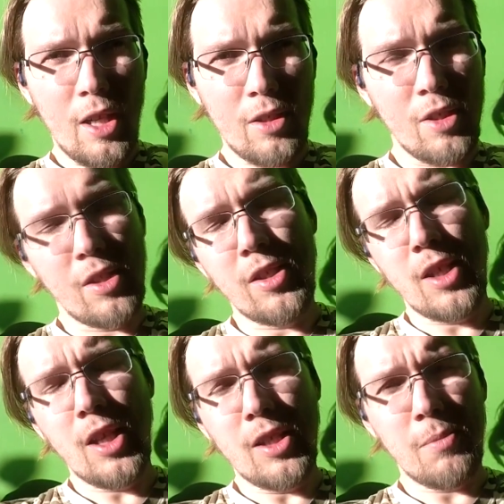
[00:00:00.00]
не
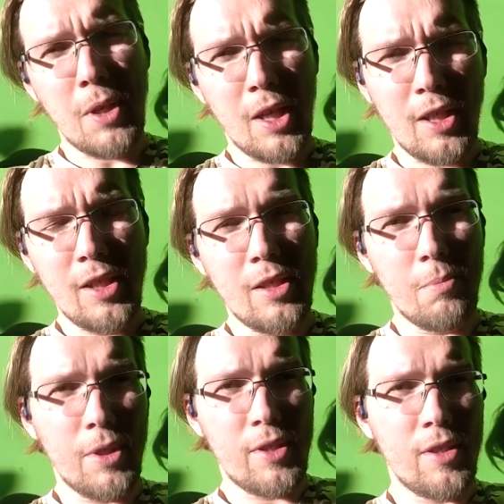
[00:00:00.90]
стесняйтесь, переходите
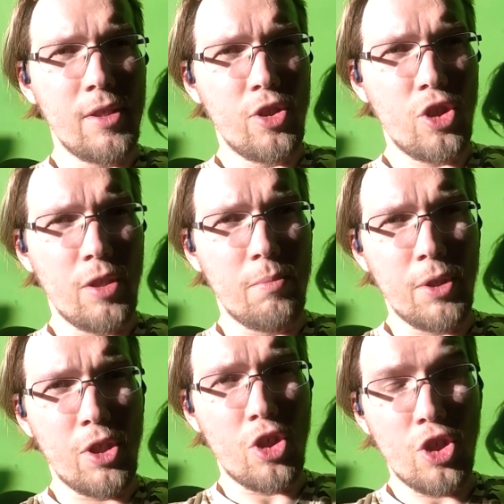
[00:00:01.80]
по ссылочке,
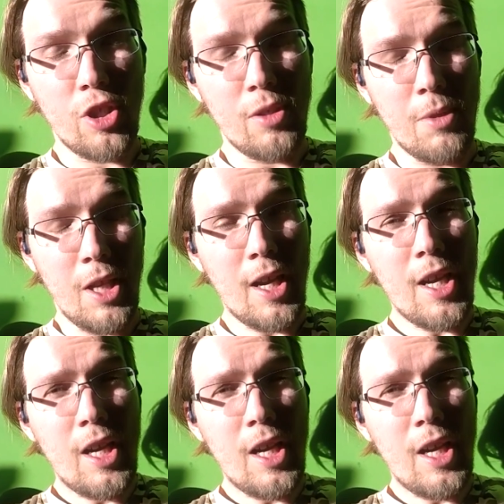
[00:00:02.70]
поддержите меня.